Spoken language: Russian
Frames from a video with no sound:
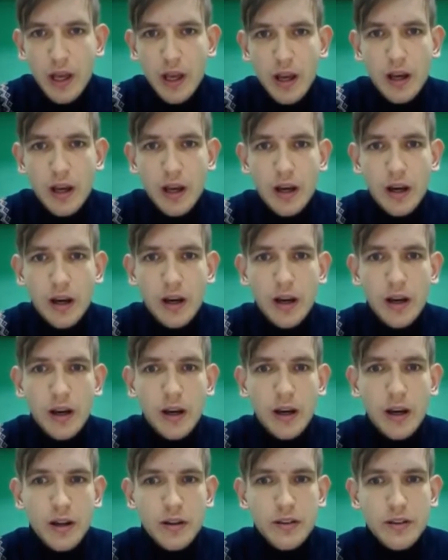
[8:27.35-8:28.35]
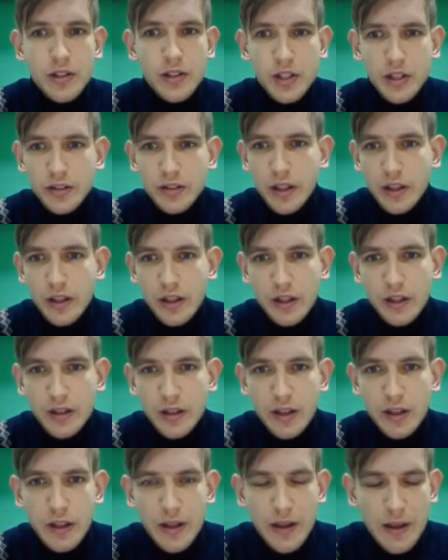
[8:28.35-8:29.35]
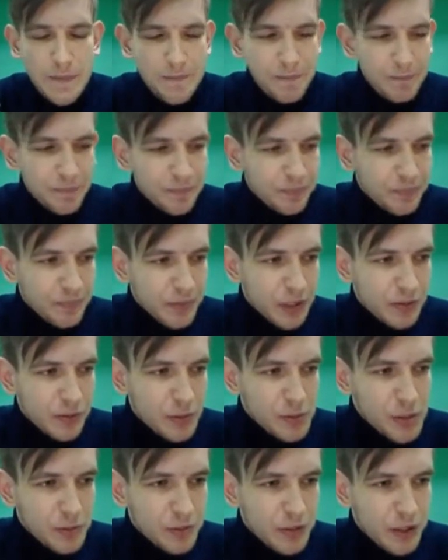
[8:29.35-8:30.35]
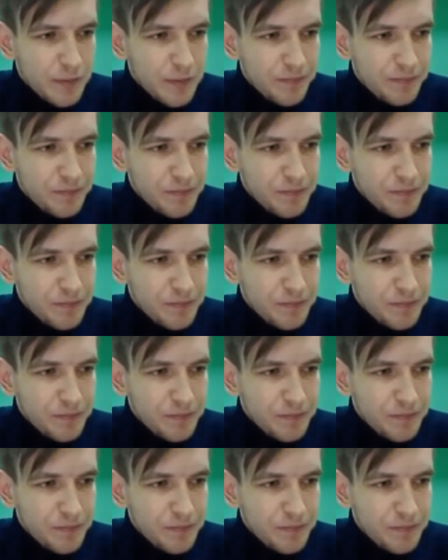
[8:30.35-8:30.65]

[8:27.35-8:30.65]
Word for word: А сейчас какие-то, в общем-то,